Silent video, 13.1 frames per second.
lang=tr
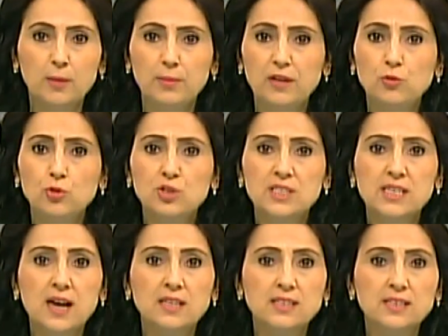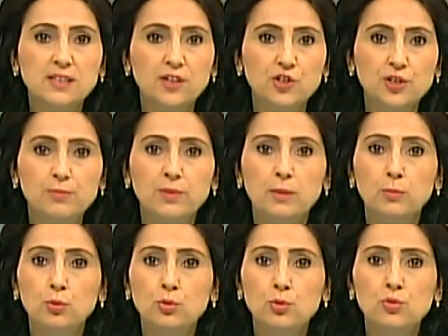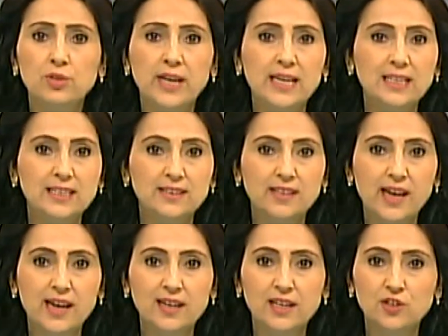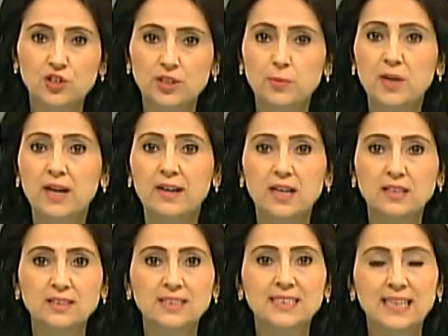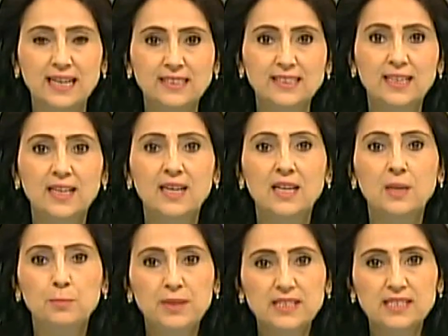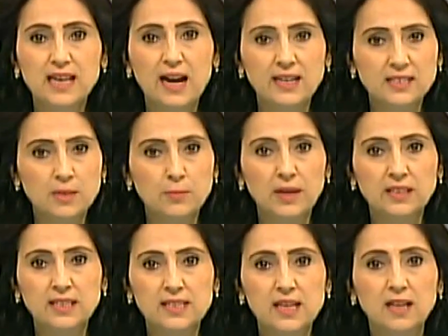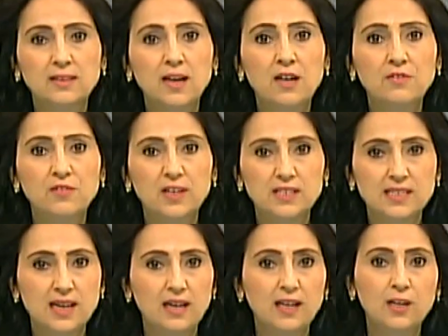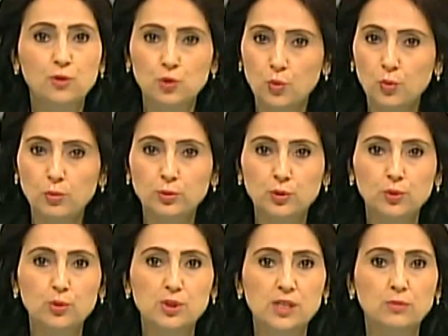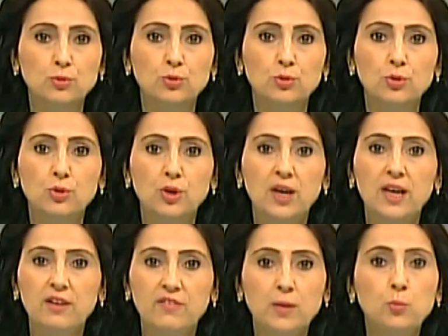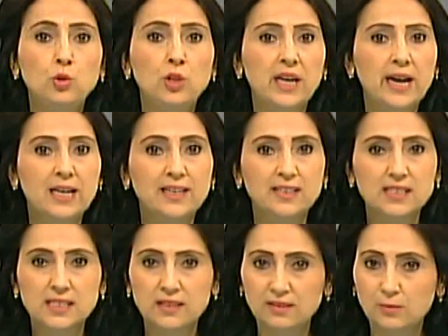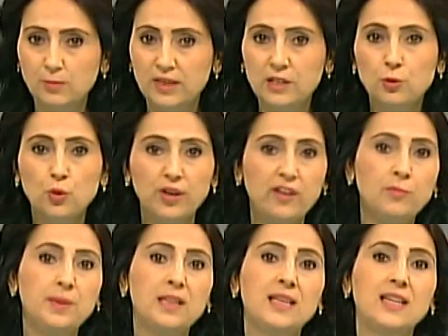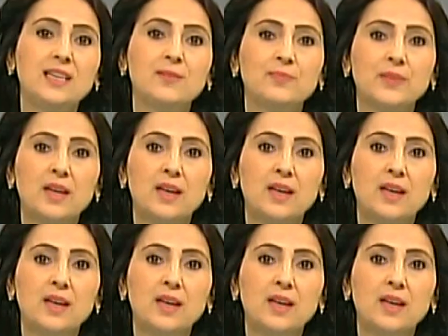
Mevcut siyasi rejim bütün renkleri tekleştirip karartırken biz her zamankinden daha fazla çoğulculuğu savunduk ve bu değerlere sarılmayı görev bildik.